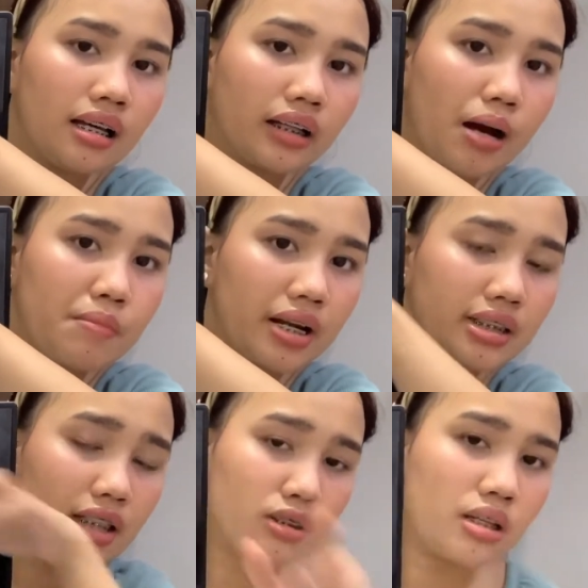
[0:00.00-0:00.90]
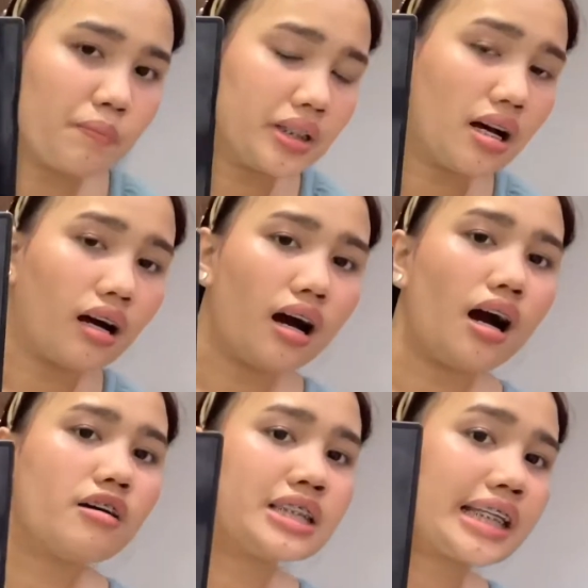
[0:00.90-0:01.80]
camera dito sa
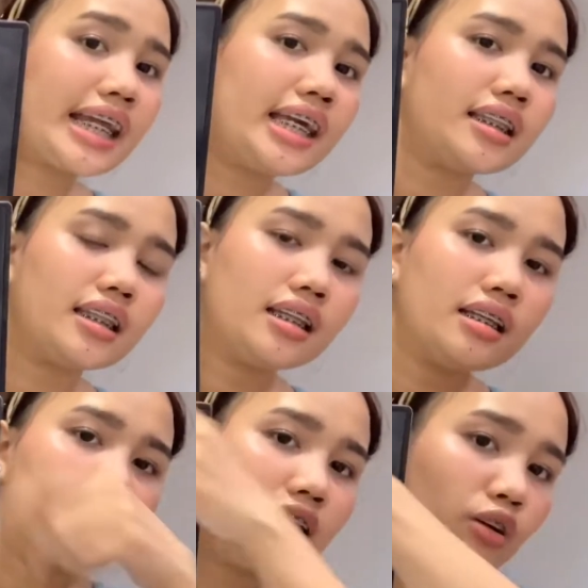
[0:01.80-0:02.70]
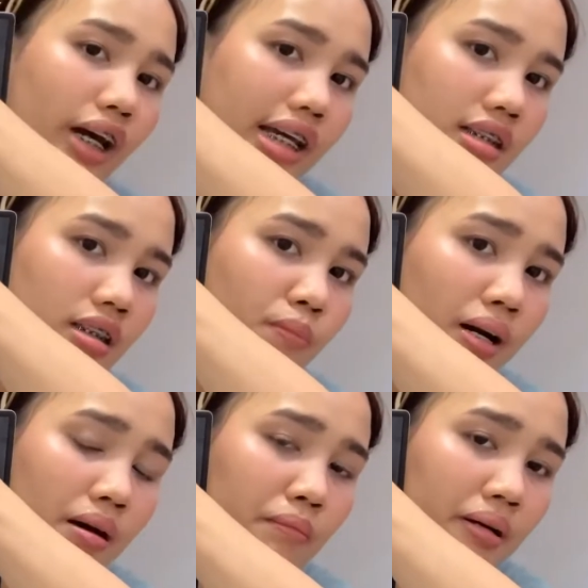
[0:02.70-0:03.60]
pinaka-screen. Dito guys, dito
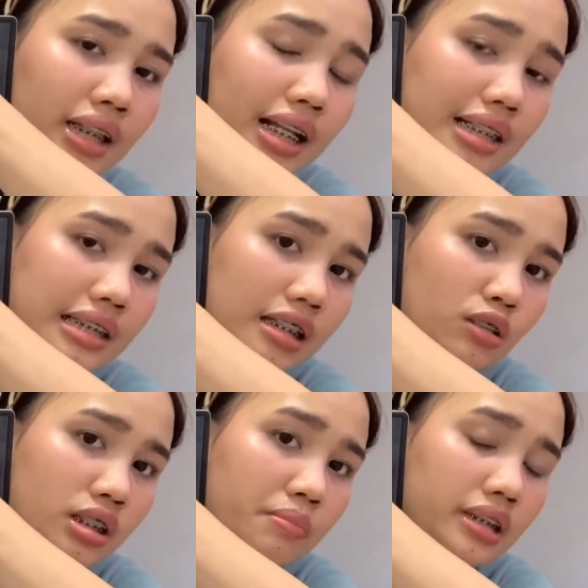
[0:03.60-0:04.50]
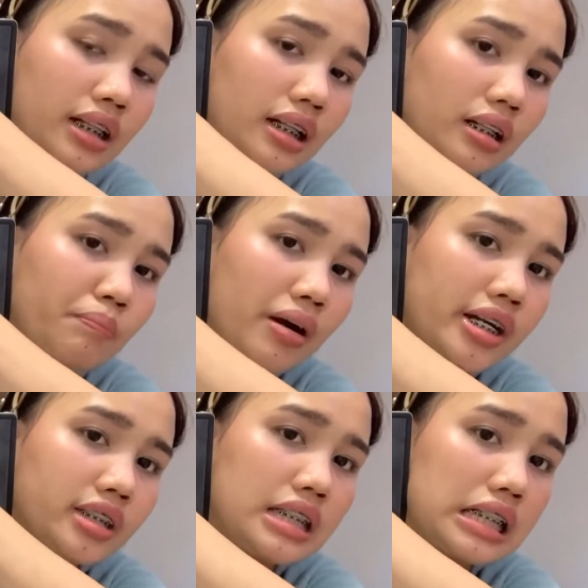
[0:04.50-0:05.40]
ba madalas dito sa middle
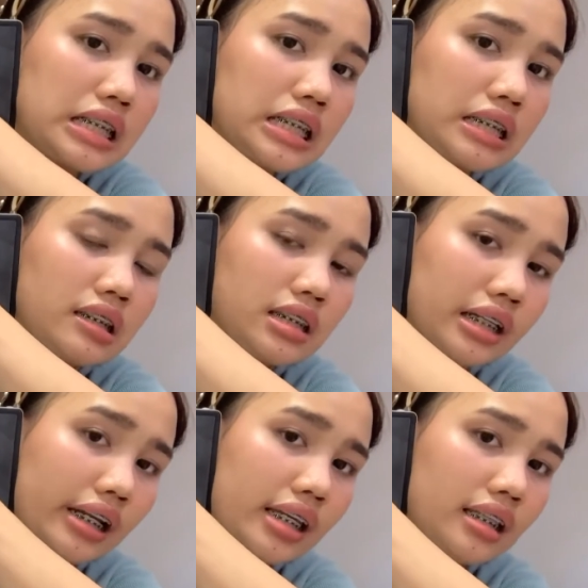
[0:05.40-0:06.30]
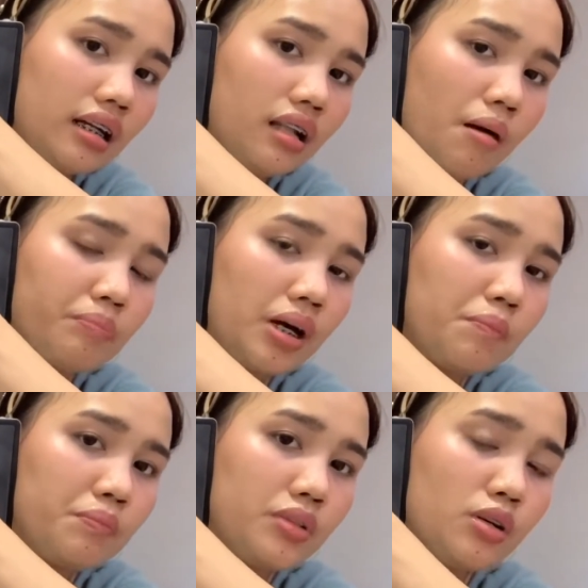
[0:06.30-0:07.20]
part ng screen ng laptop,
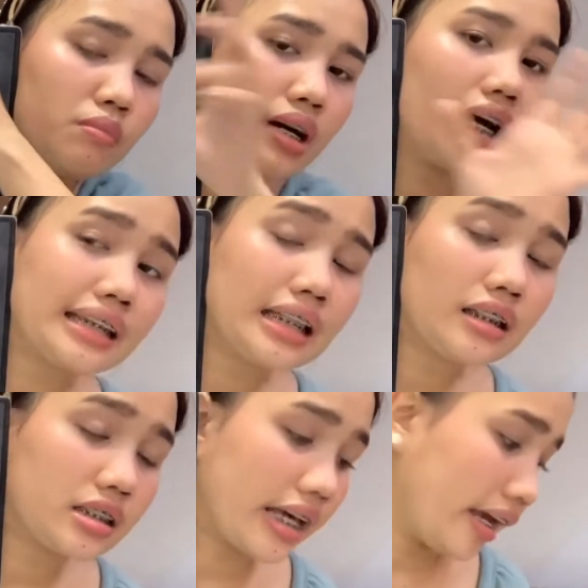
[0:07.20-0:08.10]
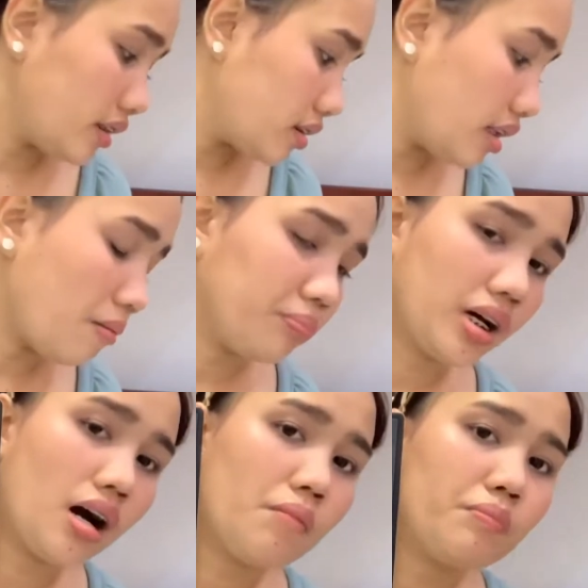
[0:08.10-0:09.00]
yung mga cutting design ng
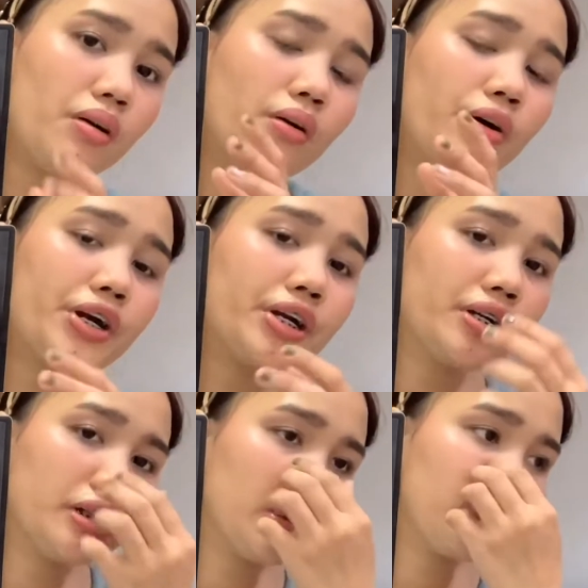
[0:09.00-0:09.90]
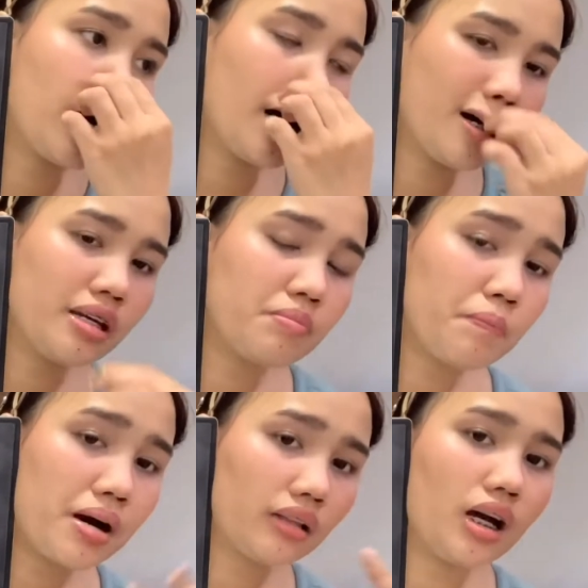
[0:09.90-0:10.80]
laptop or yung mga iba
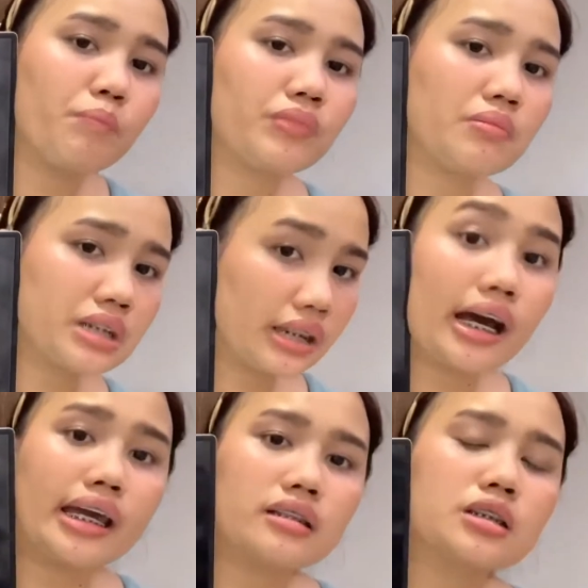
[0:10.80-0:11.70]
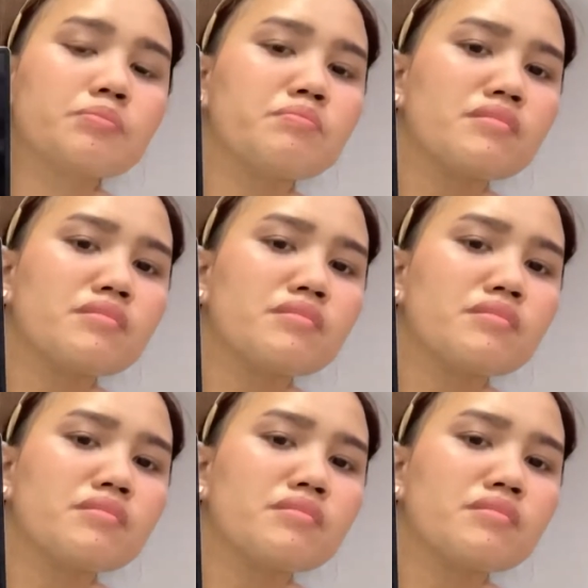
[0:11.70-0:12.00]
pang laptops guys.